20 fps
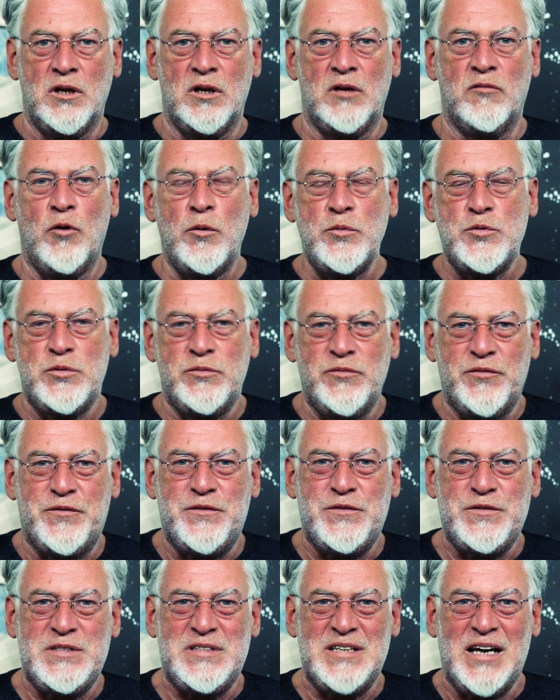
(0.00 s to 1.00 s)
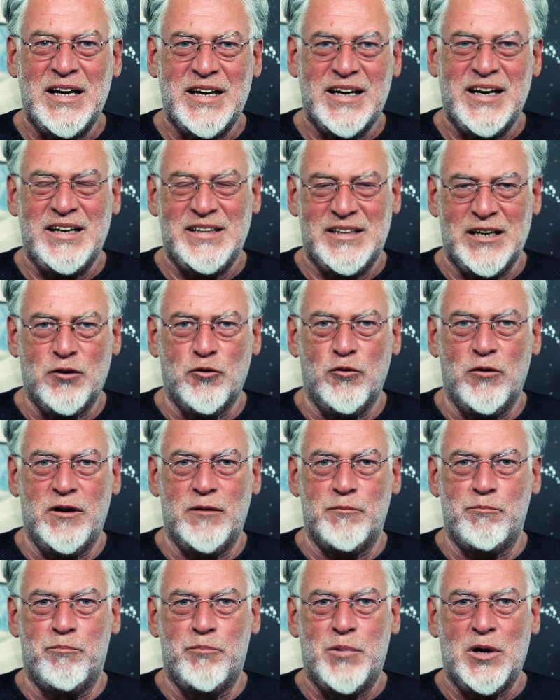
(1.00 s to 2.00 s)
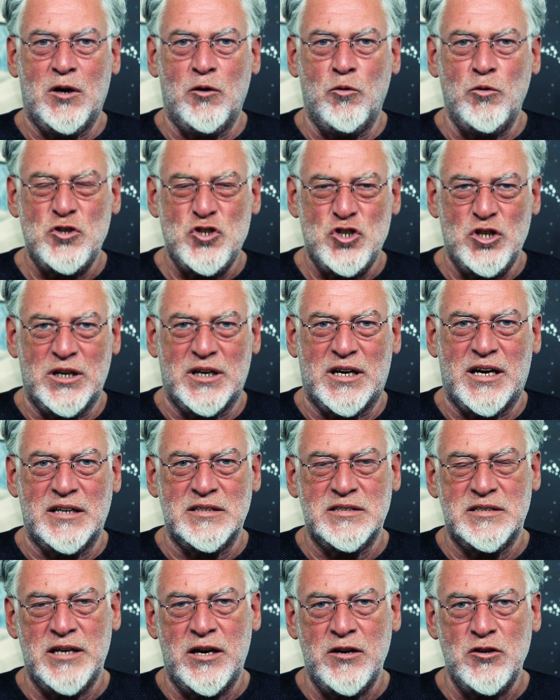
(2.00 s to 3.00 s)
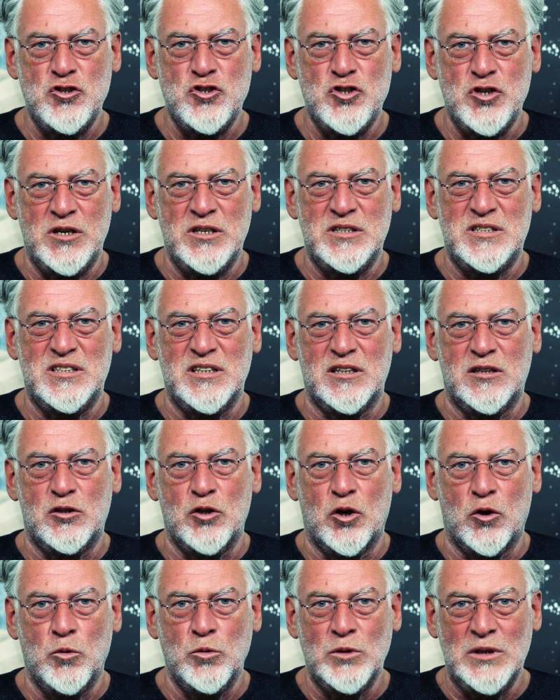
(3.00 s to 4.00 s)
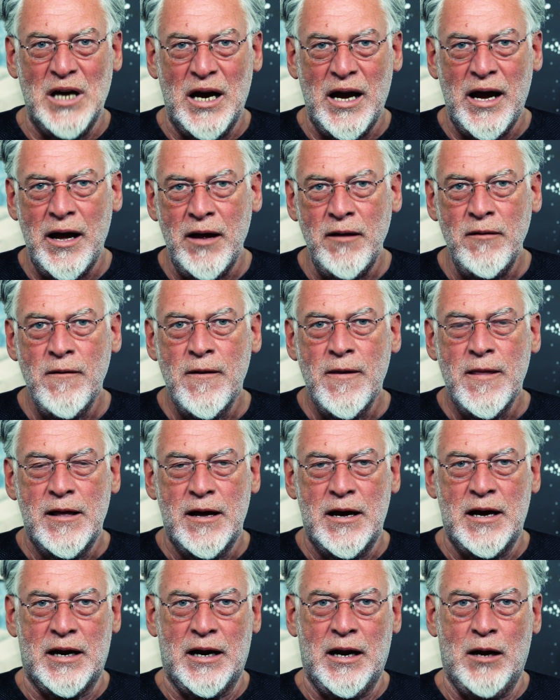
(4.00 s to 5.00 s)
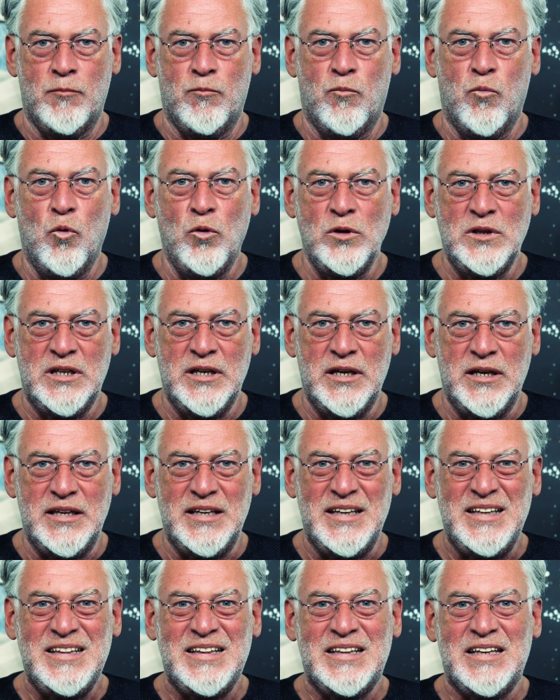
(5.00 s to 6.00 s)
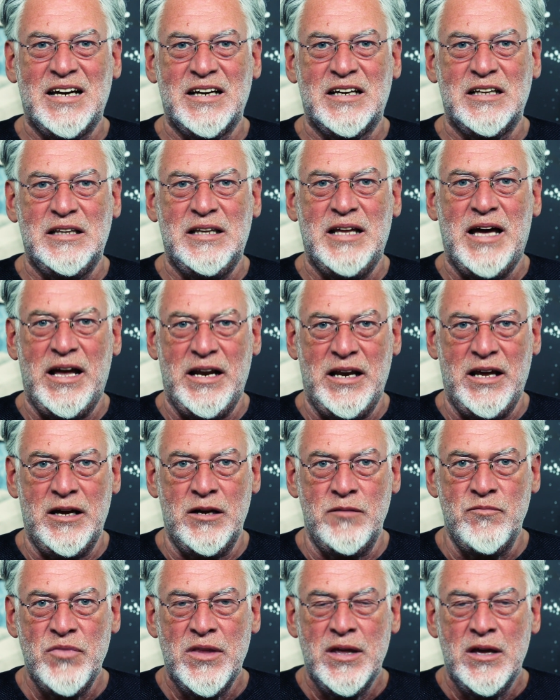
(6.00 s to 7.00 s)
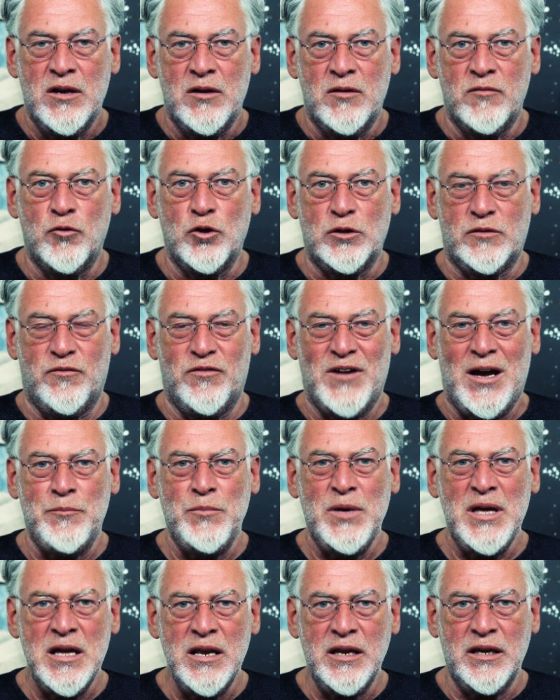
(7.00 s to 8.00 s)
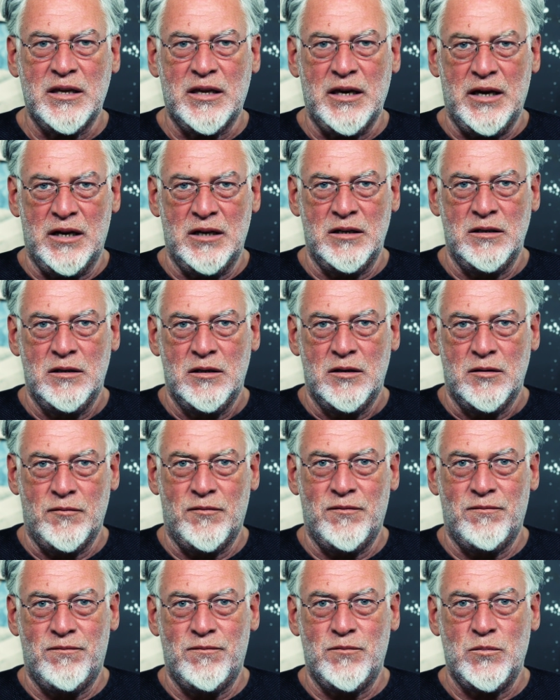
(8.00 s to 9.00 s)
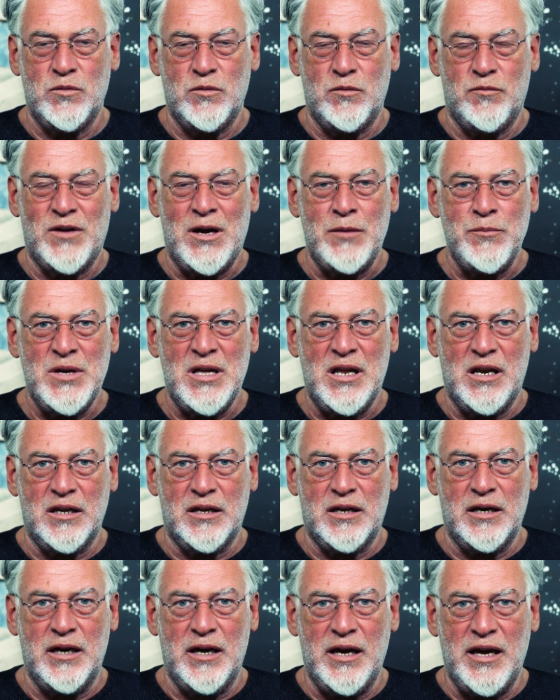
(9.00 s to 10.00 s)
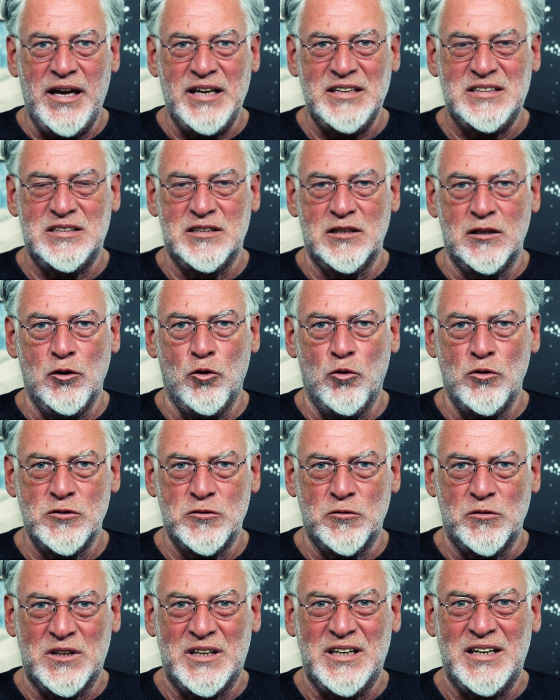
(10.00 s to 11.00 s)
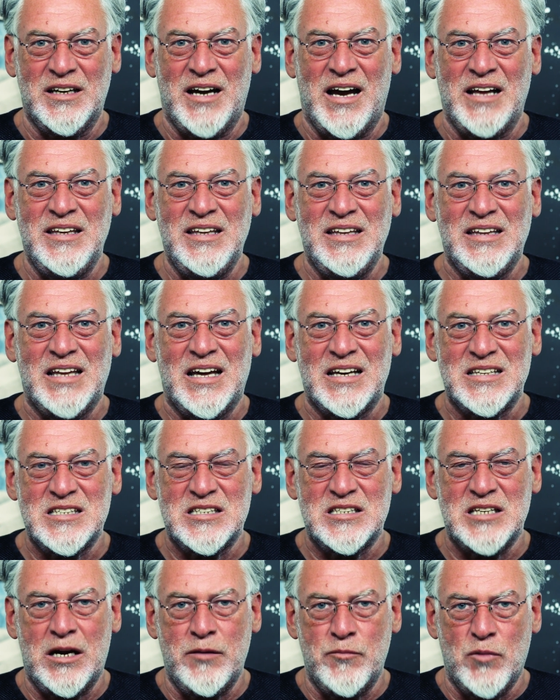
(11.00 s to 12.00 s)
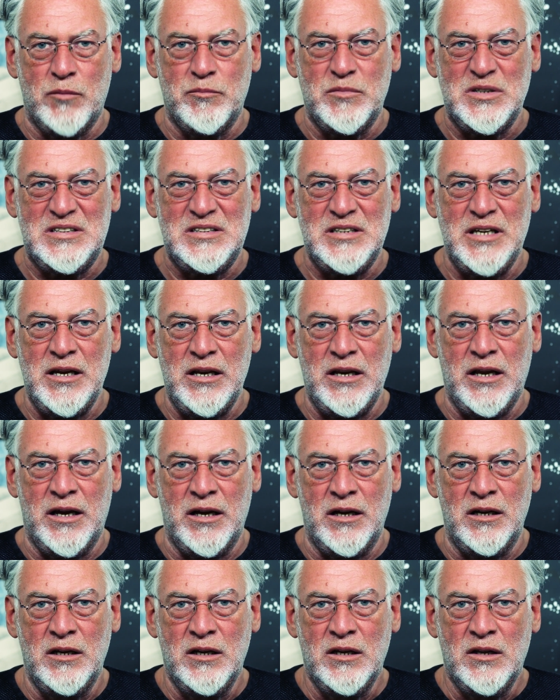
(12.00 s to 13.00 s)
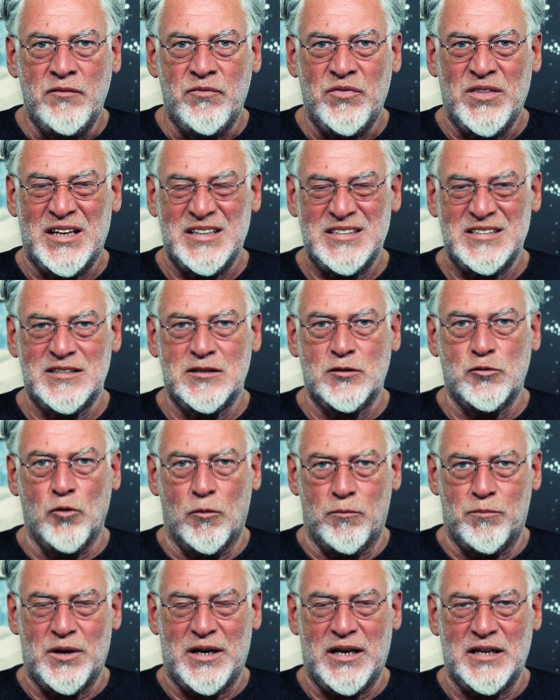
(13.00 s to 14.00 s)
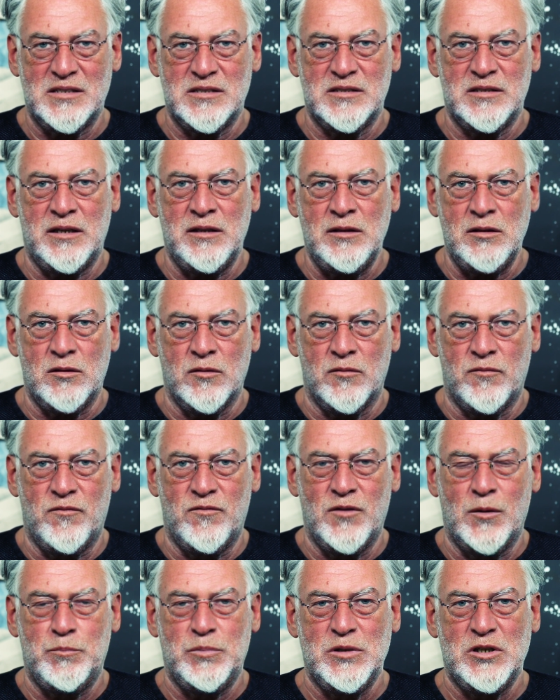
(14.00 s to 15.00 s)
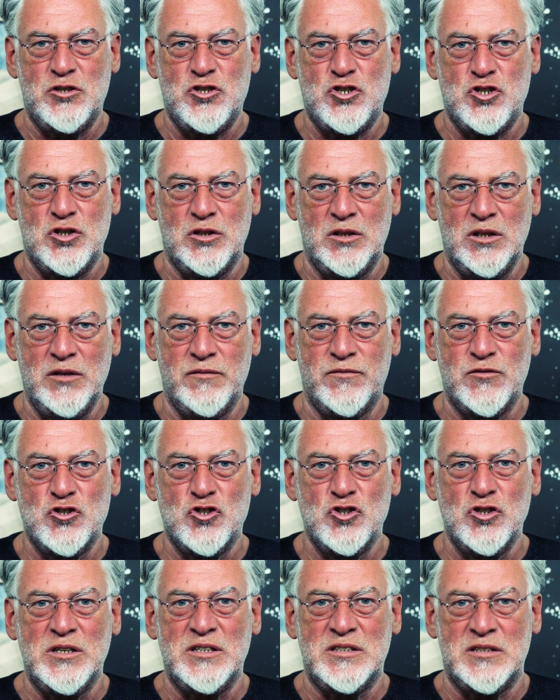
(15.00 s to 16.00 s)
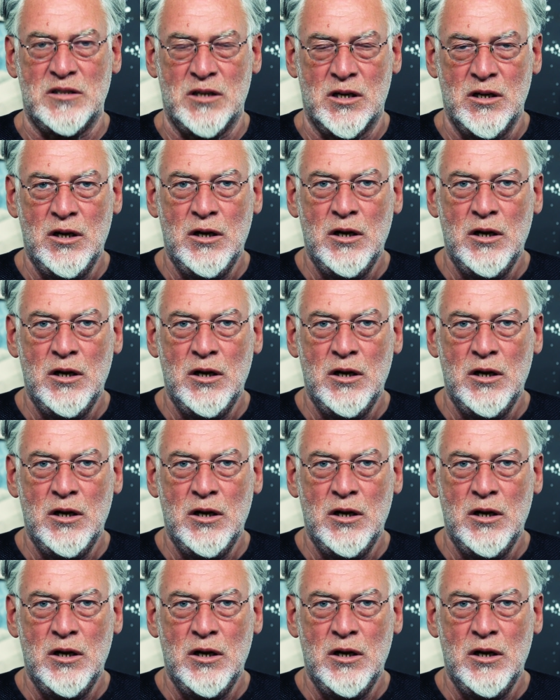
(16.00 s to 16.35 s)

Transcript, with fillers: и, в общем, всякое такое прочее, касающееся труда, работы и так далее. Вот в Америке в Америке. Эти лозунги, они на самом деле на 100% воплощены в жизнь.